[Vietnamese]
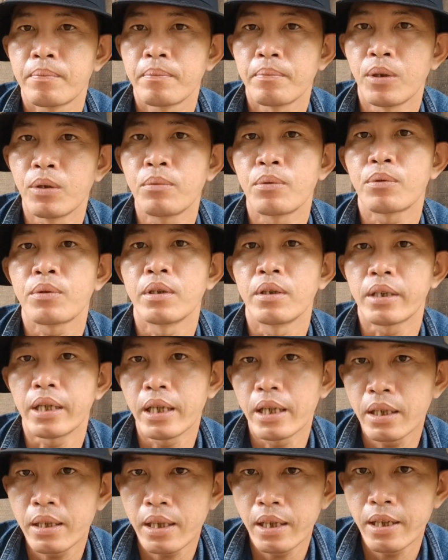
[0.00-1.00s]
mỗi một người
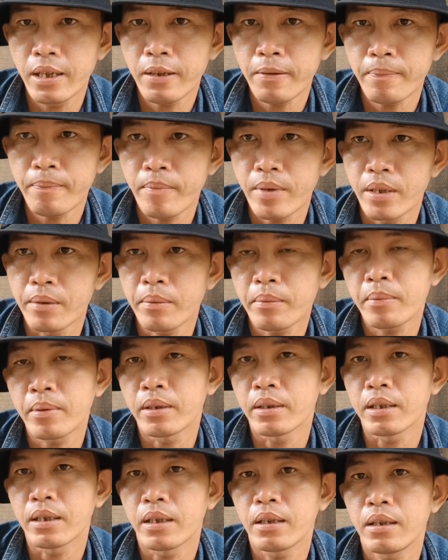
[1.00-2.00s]
cái ý kiến thì Quốc
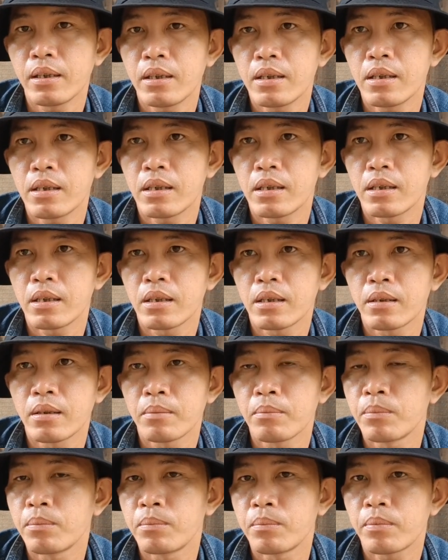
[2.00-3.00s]
Bình sẽ
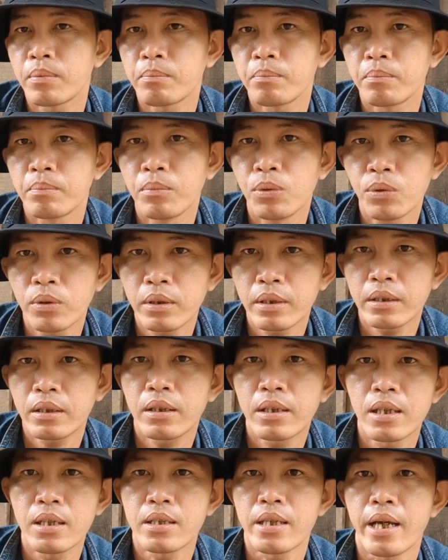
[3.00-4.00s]
muốn
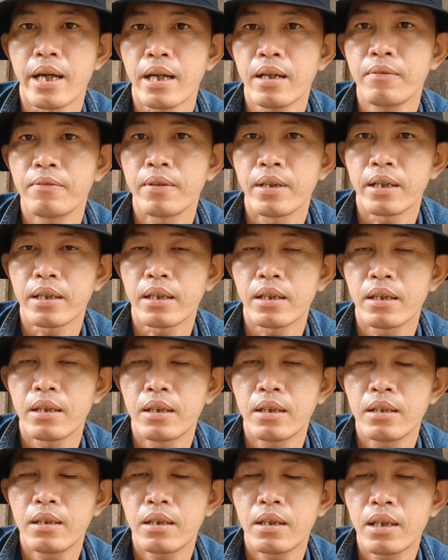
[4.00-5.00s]
chia sẻ về cái
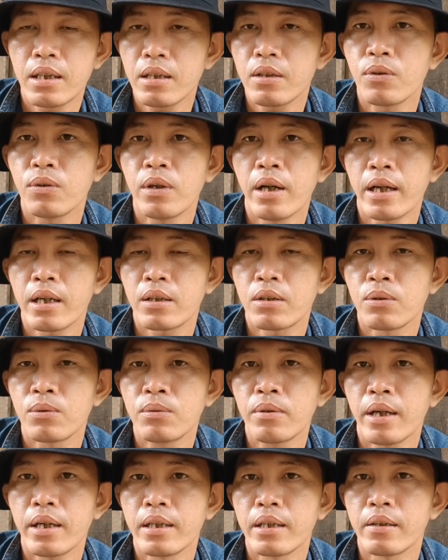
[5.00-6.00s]
ý kiến của hai
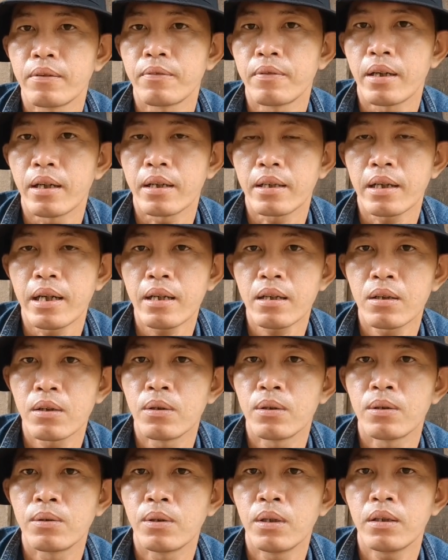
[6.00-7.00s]
chú này và các
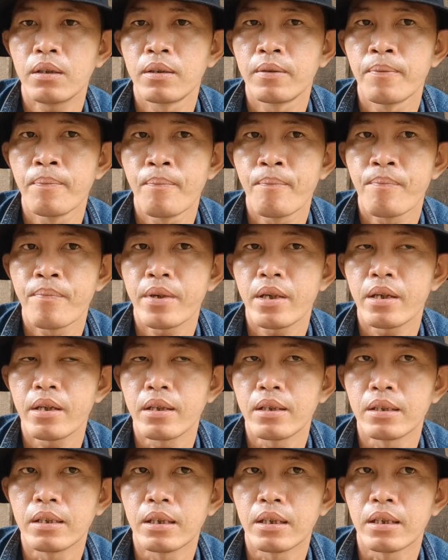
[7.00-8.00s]
cô á,
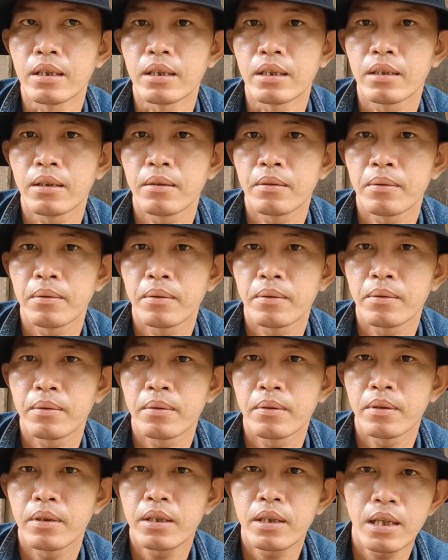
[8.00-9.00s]
thì à,
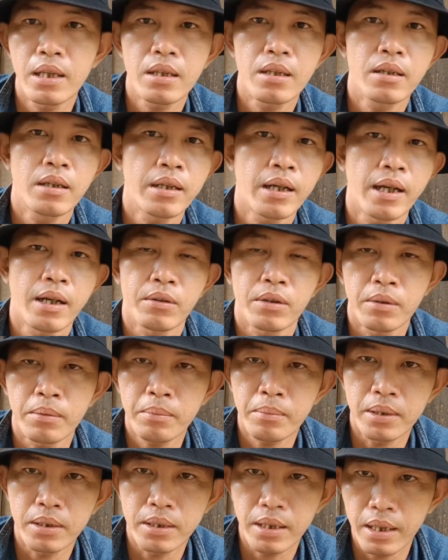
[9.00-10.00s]
ý kiến như thế nào thì
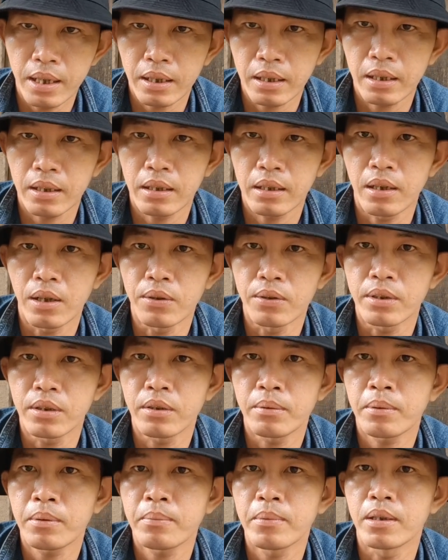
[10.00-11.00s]
Quốc Bình sẽ đăng gọi
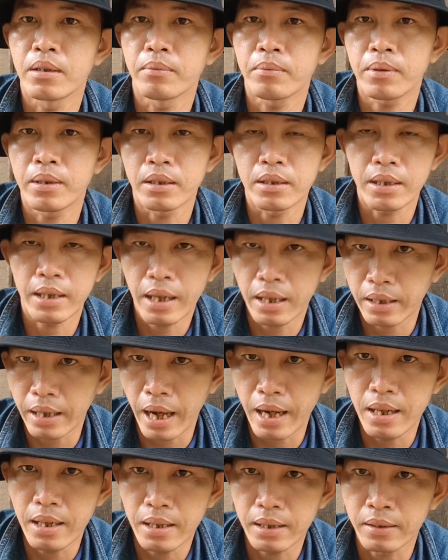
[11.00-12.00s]
cho Quốc Bình Quốc Bình sẽ đăng
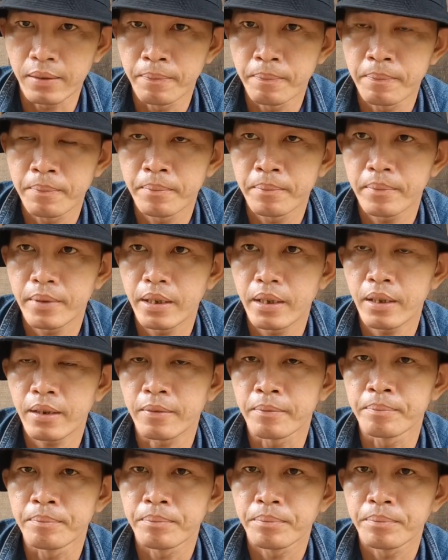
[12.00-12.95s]
tải lên ha.